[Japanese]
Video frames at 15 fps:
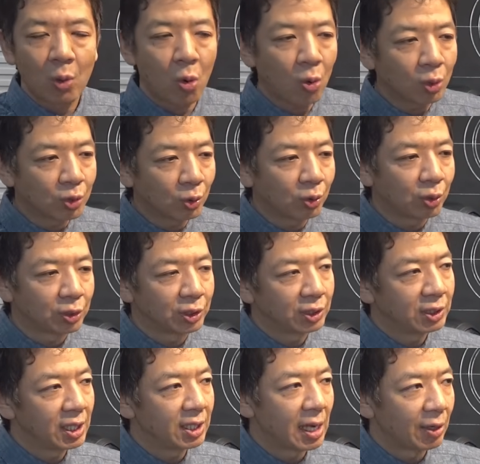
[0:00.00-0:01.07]
ここちょっと
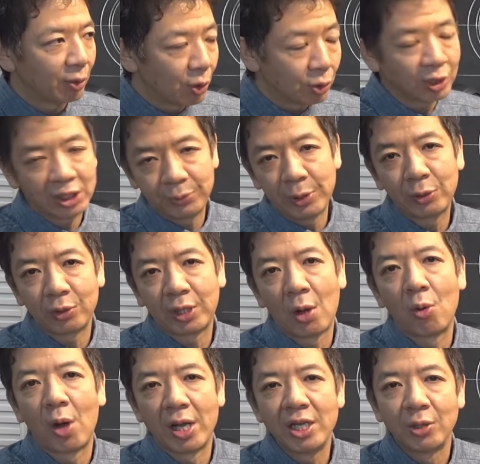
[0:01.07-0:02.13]
すでに、あのよく締めといた方がい